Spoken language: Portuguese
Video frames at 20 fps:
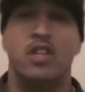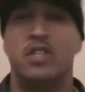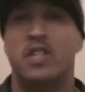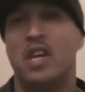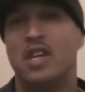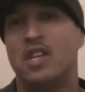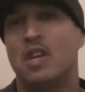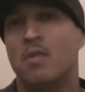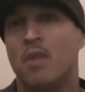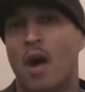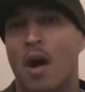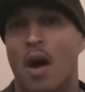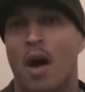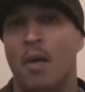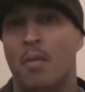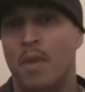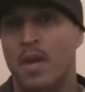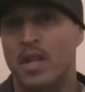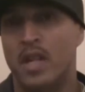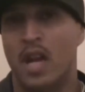então ele entende a
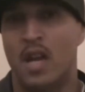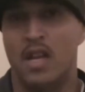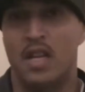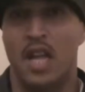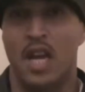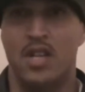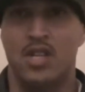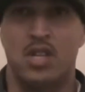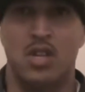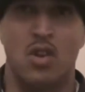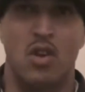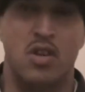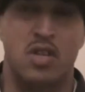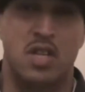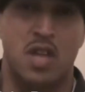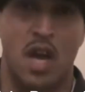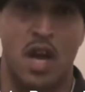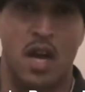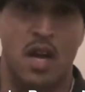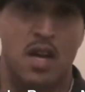minha mentalidade que
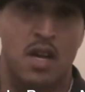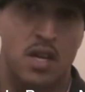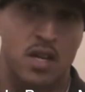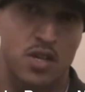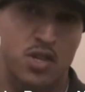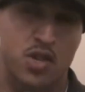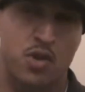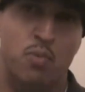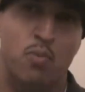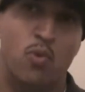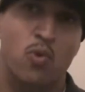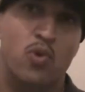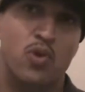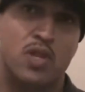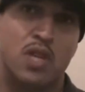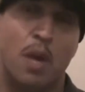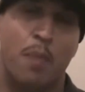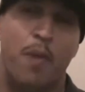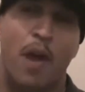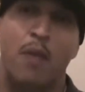nós quer de
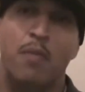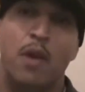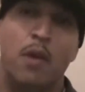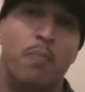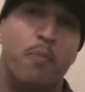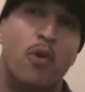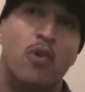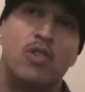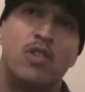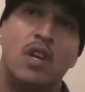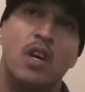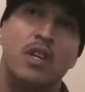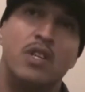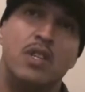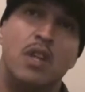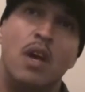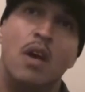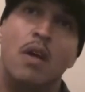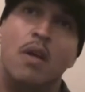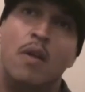música, para mim é
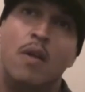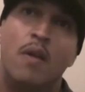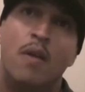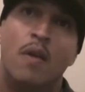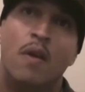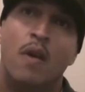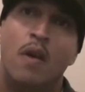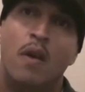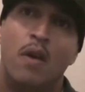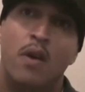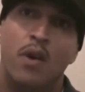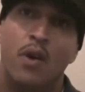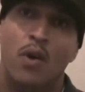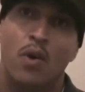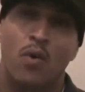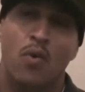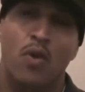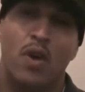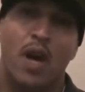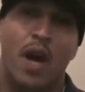importante, né?
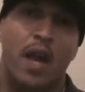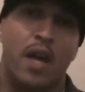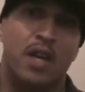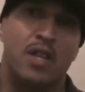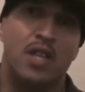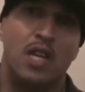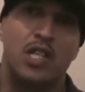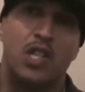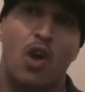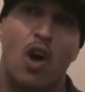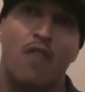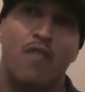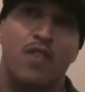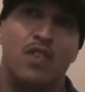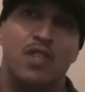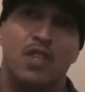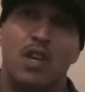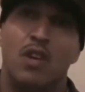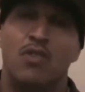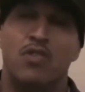Um cara que já tem uma
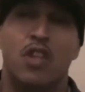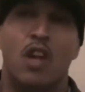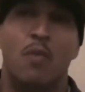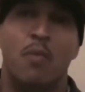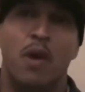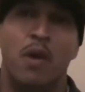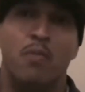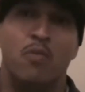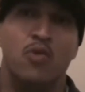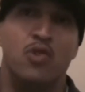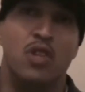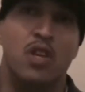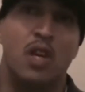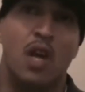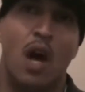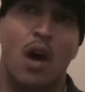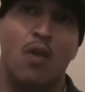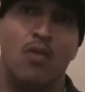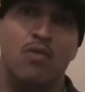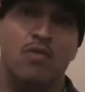visão também
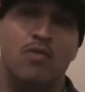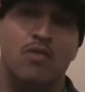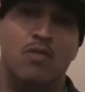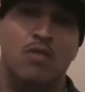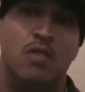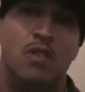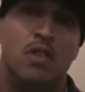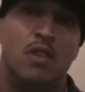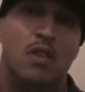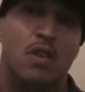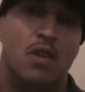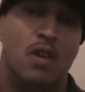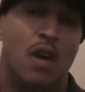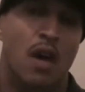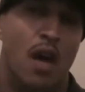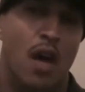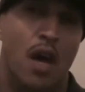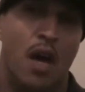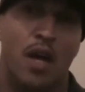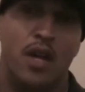musical do
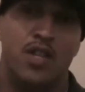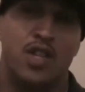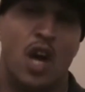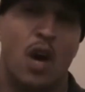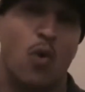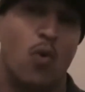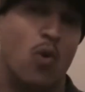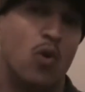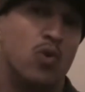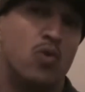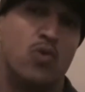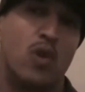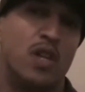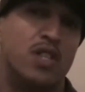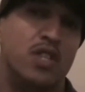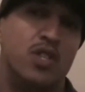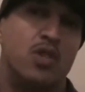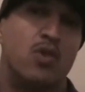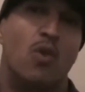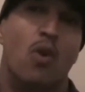é, de acordo com o
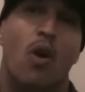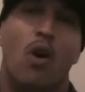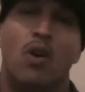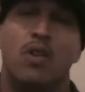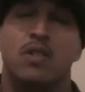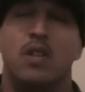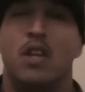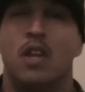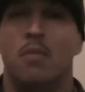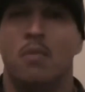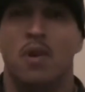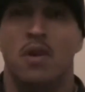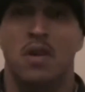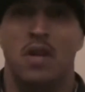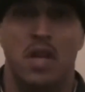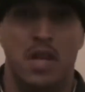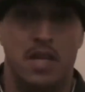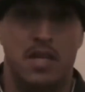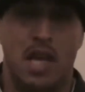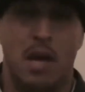que a gente gosta, né,
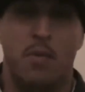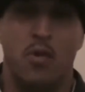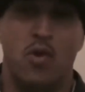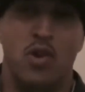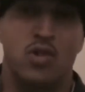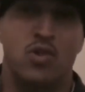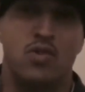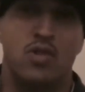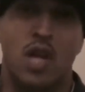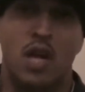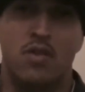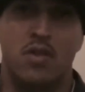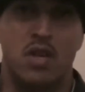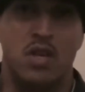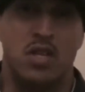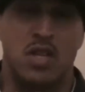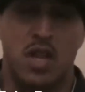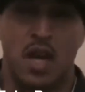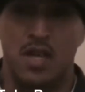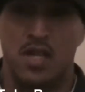mano? Ele sabe o
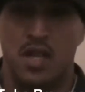resultado que a